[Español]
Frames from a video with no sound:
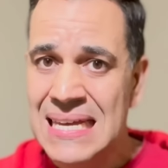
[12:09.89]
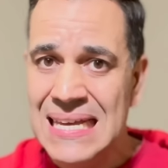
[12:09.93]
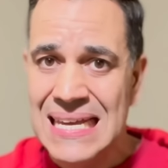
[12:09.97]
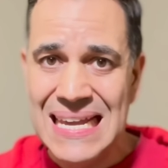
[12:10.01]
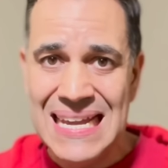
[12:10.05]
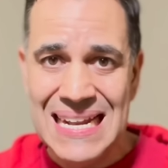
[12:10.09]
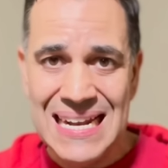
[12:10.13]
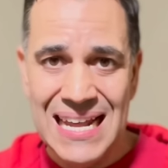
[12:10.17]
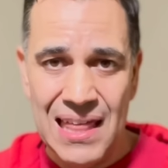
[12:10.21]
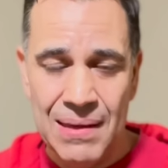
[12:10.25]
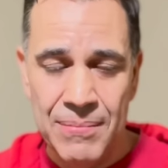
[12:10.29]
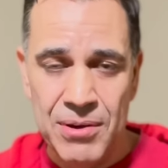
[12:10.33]

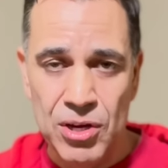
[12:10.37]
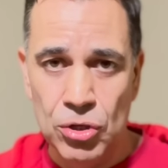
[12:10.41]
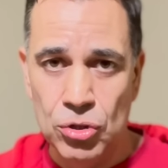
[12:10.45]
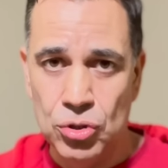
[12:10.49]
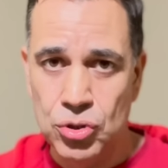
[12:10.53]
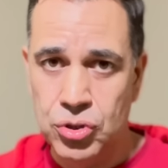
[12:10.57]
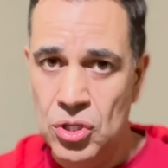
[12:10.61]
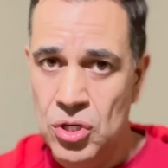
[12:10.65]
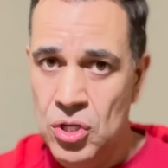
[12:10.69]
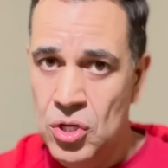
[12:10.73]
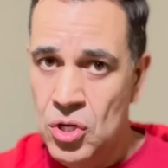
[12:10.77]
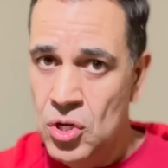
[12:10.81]
Y nada,
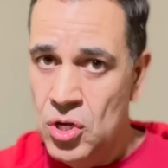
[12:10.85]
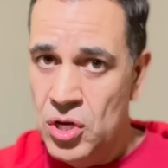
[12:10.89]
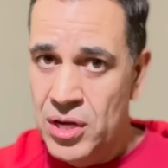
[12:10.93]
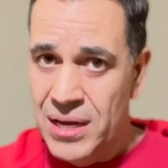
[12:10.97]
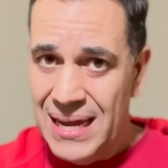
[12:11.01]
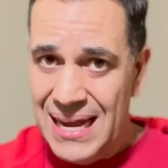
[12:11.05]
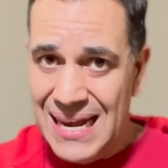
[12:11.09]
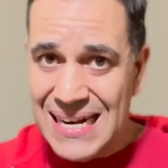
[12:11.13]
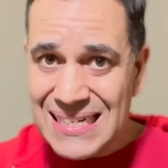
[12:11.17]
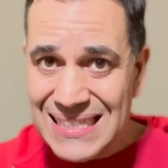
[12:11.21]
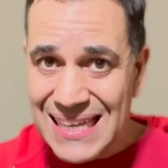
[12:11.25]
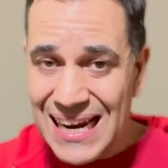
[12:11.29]
amigos,
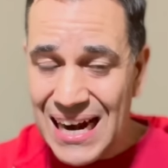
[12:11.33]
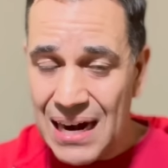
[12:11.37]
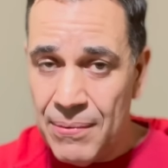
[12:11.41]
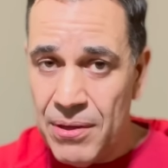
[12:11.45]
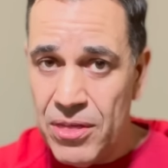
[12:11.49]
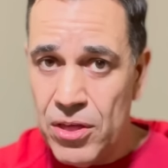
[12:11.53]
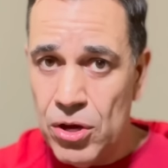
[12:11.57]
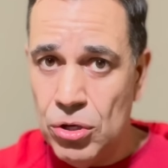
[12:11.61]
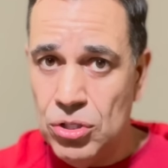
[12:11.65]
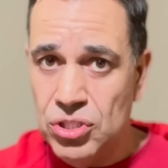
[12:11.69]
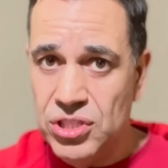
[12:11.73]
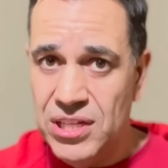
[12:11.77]
este era el
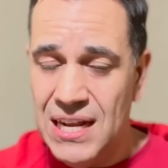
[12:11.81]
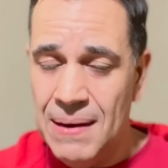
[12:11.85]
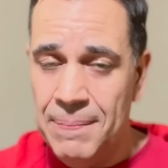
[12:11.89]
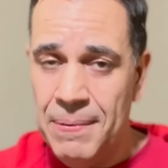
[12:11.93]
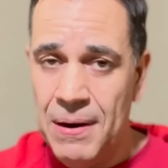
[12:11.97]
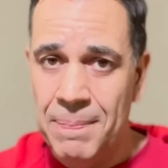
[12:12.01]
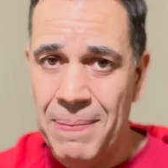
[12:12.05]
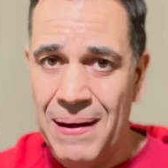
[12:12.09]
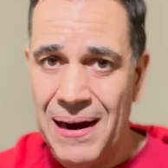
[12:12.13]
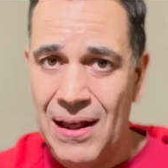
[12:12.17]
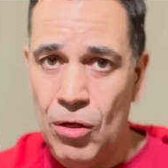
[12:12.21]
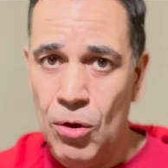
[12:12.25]
vídeo que os tenía
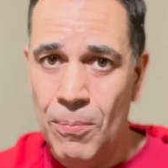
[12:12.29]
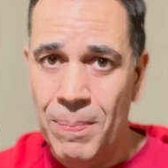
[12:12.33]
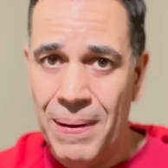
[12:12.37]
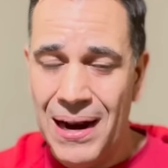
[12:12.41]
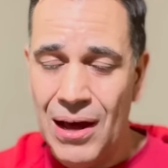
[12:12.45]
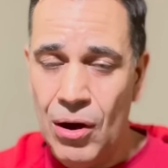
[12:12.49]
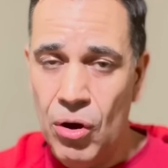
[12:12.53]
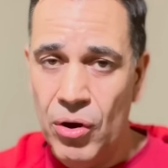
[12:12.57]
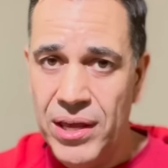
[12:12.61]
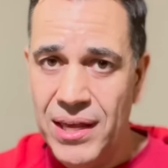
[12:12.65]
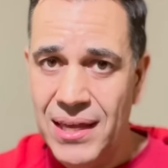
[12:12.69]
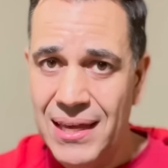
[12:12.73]
preparado
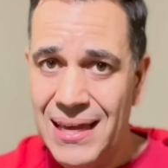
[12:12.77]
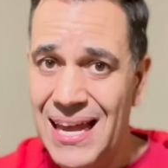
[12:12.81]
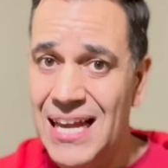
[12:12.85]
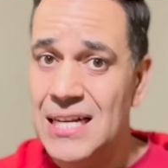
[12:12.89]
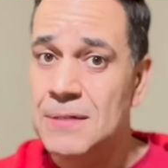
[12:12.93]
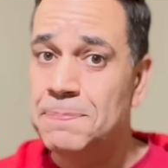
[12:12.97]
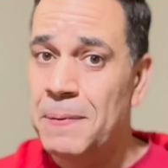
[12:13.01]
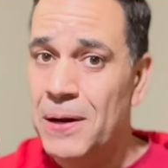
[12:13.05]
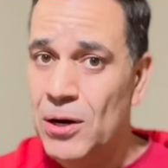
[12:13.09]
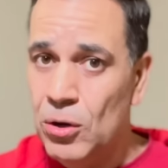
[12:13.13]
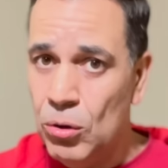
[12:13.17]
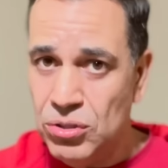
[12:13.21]
para hoy.
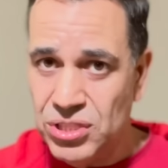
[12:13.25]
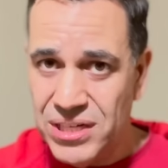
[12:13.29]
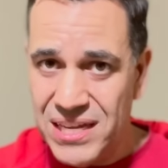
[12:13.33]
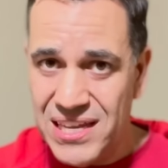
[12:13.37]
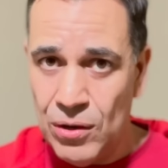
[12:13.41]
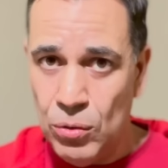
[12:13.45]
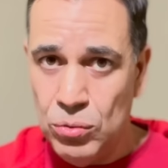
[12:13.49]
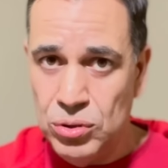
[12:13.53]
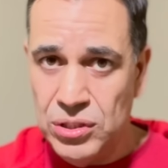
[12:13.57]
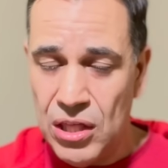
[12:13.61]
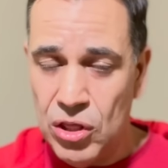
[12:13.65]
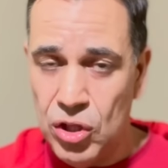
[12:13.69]
Espero que os
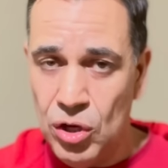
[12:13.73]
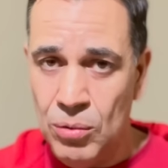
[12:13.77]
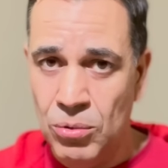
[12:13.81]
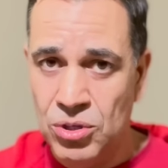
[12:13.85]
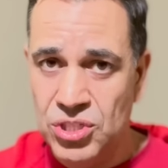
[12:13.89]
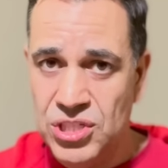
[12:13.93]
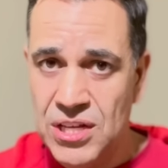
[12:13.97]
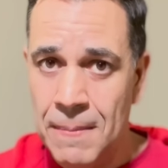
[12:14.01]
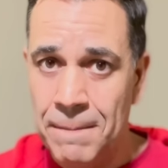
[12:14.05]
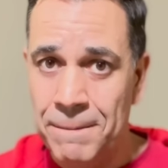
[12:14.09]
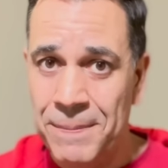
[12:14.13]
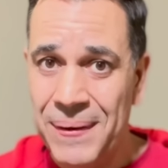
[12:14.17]
haya gustado como
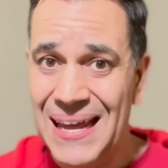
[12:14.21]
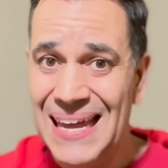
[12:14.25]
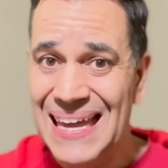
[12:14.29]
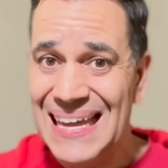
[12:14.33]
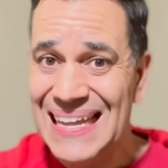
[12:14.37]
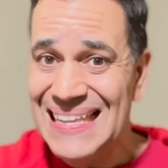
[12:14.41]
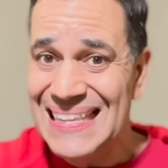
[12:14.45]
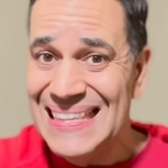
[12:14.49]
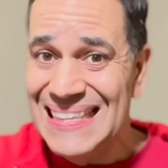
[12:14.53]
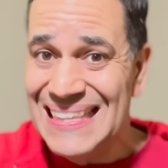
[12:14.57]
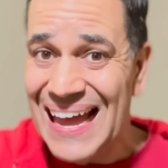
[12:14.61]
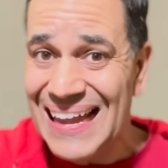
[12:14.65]

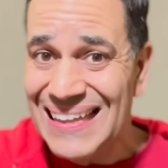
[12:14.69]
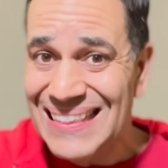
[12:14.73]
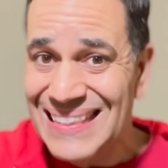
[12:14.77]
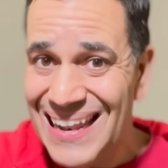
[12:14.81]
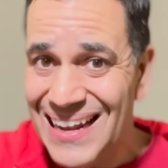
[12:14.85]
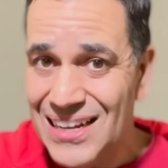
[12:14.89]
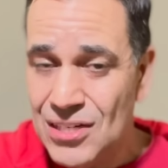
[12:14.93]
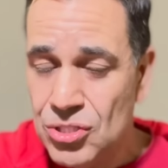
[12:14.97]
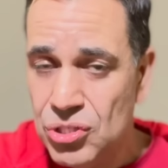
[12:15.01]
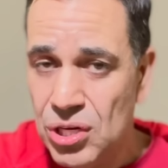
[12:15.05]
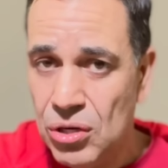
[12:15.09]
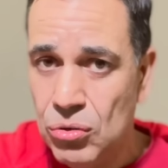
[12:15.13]
siempre. Dad
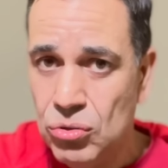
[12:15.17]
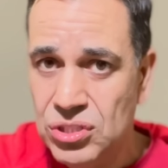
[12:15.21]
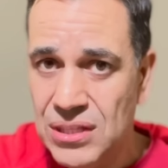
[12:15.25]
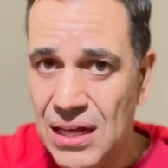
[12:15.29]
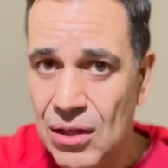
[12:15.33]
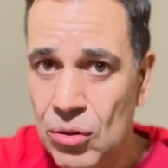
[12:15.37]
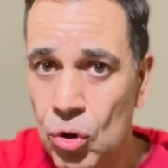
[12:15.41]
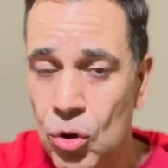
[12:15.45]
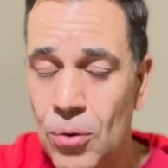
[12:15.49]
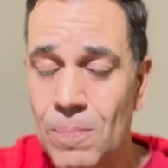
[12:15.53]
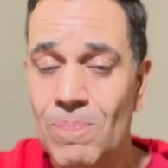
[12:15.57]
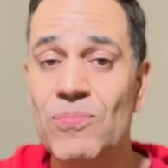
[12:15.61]
like si os ha
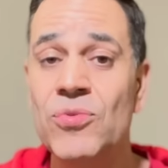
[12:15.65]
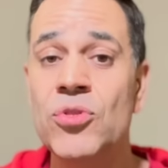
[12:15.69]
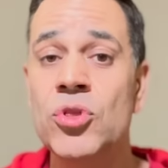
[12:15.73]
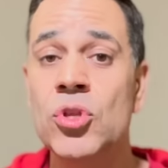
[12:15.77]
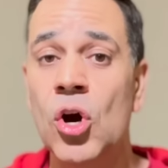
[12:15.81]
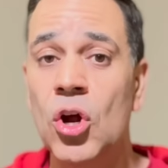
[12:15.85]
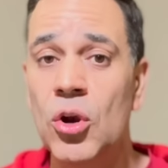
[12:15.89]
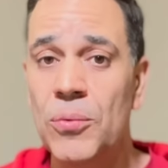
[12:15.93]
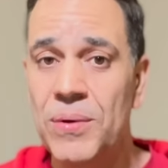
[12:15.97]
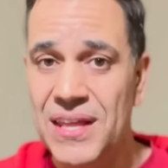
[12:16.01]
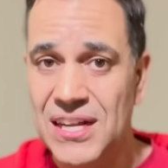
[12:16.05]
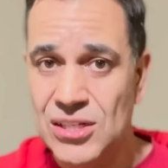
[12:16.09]
gustado.
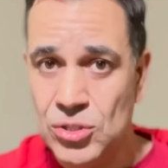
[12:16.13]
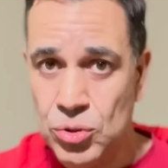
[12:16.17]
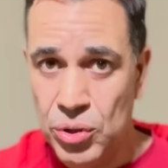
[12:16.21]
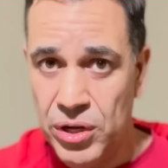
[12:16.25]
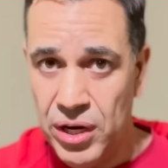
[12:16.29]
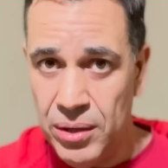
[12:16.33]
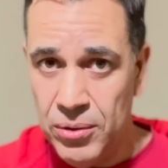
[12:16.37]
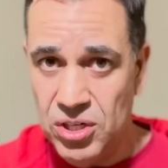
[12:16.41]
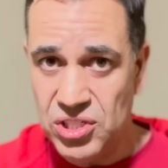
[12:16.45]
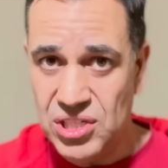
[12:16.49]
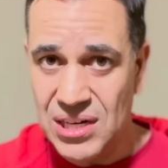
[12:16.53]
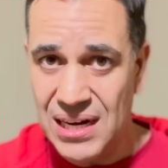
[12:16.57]
No olvidéis
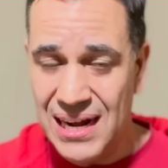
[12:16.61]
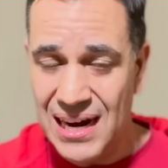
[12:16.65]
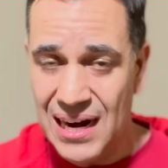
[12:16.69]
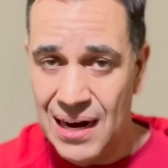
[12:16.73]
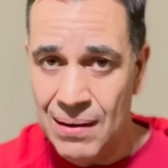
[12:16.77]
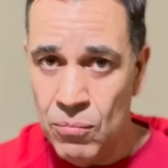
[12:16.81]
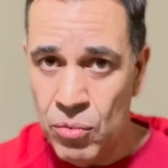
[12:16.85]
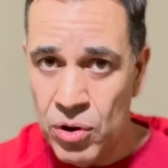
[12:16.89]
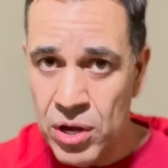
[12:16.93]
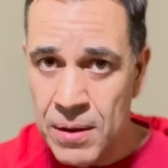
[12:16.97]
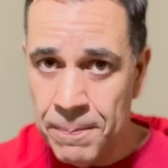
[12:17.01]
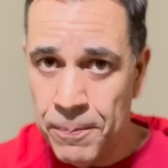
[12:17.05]
suscribiros al
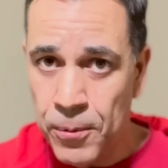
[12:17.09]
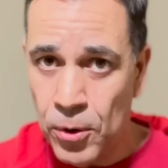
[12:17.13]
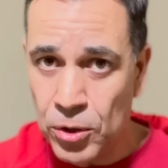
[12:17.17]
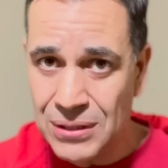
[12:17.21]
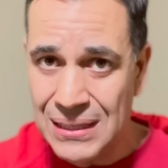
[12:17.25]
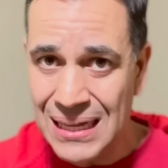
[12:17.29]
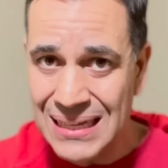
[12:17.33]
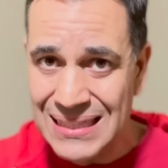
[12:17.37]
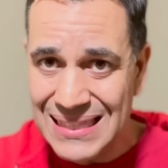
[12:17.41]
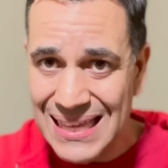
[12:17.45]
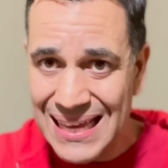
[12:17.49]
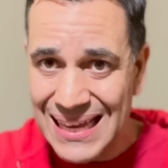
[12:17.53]
canal, muy
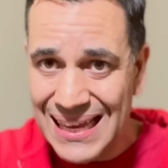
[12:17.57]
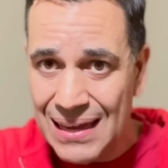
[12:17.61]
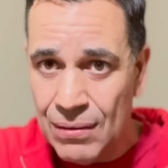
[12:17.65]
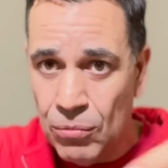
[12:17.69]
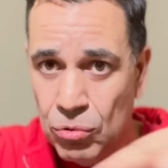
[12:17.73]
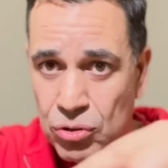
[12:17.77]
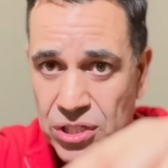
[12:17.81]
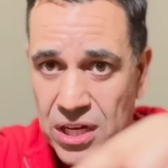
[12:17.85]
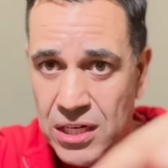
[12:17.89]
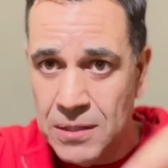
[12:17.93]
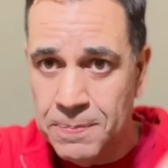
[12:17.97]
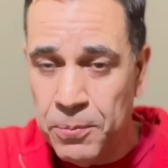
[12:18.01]
importante que
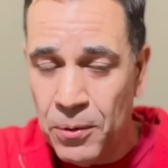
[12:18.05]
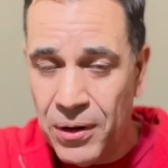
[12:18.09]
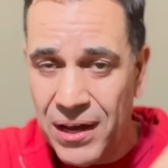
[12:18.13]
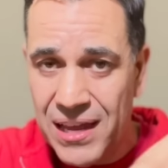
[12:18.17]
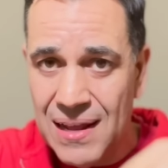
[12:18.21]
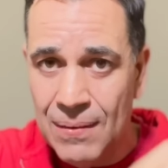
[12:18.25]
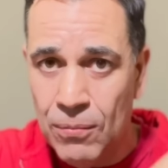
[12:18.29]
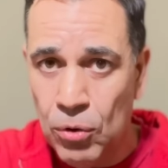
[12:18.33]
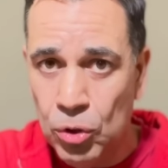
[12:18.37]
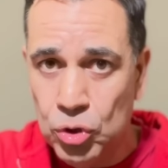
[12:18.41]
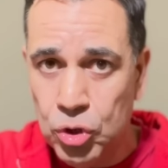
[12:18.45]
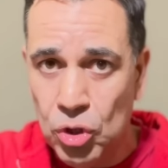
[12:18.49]
busquéis por
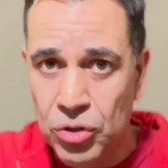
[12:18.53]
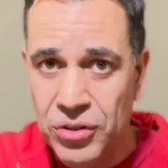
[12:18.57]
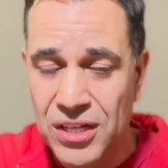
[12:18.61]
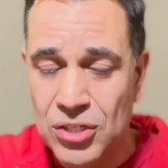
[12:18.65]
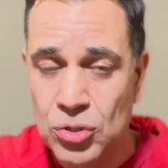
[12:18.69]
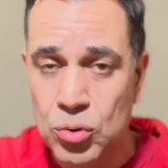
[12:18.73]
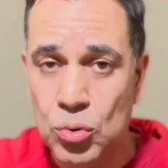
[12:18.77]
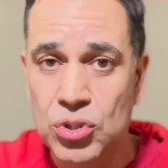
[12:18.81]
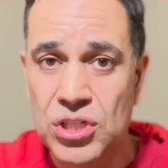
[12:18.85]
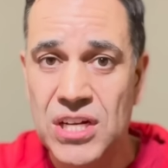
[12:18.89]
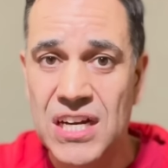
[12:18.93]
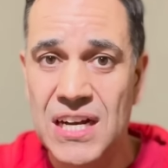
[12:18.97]
ahí el botón de
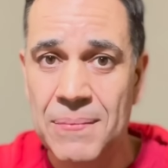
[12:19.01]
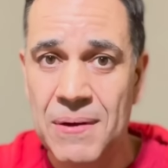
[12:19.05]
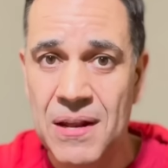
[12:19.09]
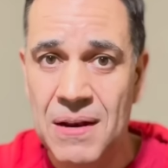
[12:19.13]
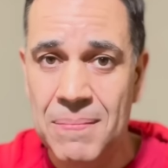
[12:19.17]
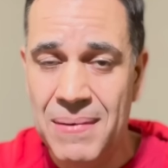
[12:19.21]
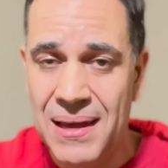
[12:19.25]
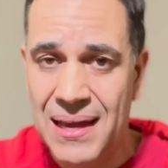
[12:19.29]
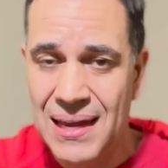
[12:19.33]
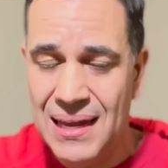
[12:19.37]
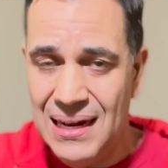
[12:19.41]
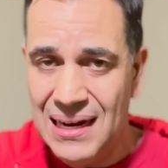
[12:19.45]

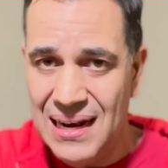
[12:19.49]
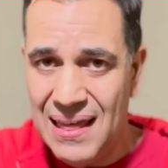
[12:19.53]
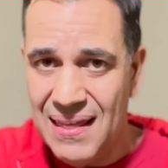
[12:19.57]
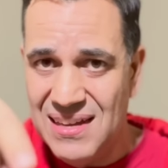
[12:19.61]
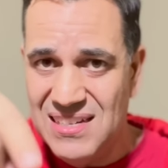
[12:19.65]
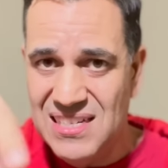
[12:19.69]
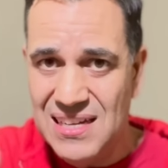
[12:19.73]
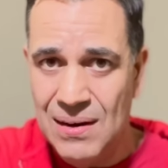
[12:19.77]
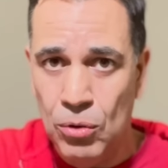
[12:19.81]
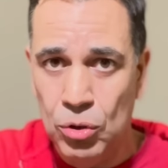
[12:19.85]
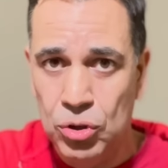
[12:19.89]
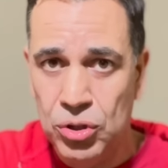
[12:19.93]
suscribirme. Le
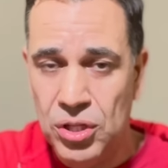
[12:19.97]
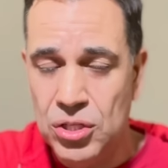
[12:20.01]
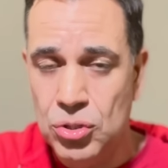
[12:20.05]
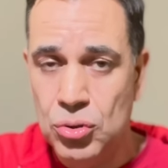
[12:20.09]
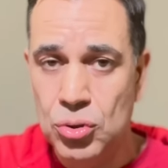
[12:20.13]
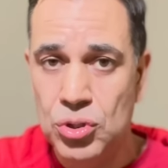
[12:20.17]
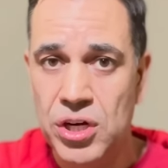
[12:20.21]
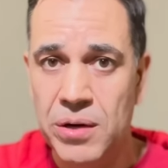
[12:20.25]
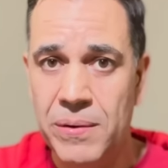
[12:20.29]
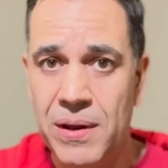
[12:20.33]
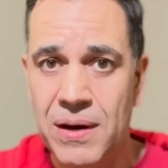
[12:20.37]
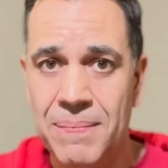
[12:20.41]
dais al botón de
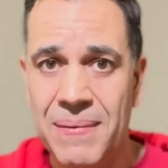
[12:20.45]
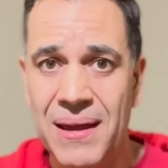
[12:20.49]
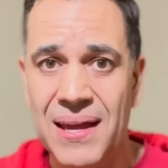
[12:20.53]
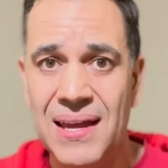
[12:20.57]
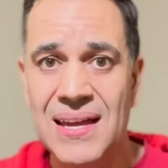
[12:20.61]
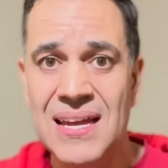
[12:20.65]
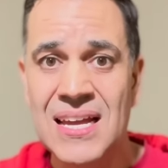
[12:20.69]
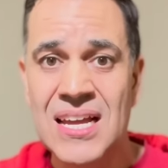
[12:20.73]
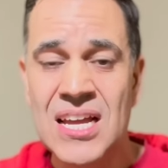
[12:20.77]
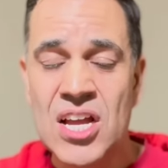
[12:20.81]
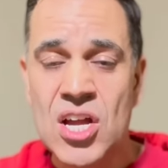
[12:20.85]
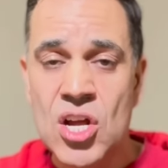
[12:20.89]
suscribirme.